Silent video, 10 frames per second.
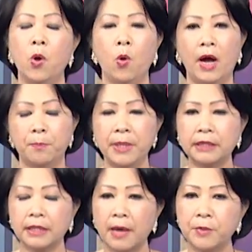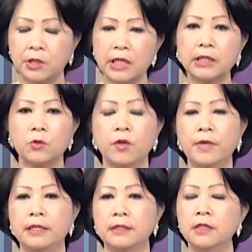hoặc biết thêm chi tiết quý
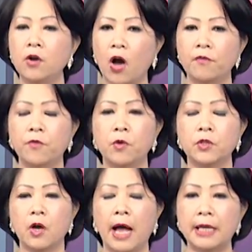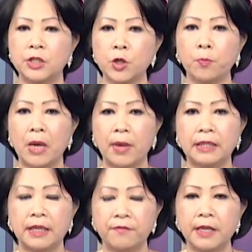vị cứ gọi vô cho iShop
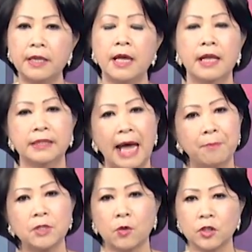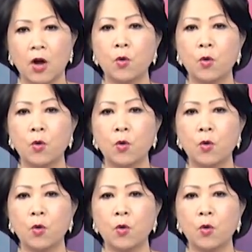LSTV 866